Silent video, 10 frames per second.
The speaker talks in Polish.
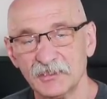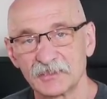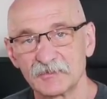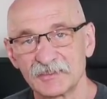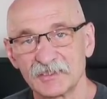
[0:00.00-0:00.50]

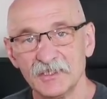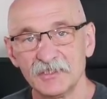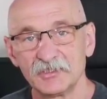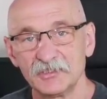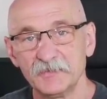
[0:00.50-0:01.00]
Natomiast
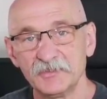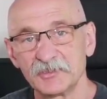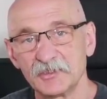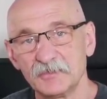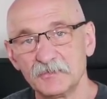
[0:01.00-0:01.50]
jeśli
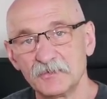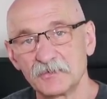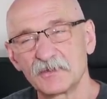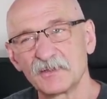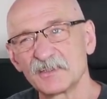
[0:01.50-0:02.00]
będzie
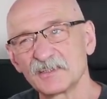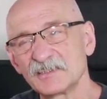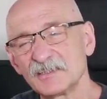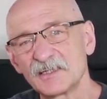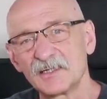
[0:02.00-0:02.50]
mu
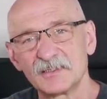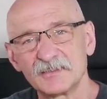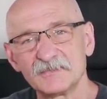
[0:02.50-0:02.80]
kolorystyka,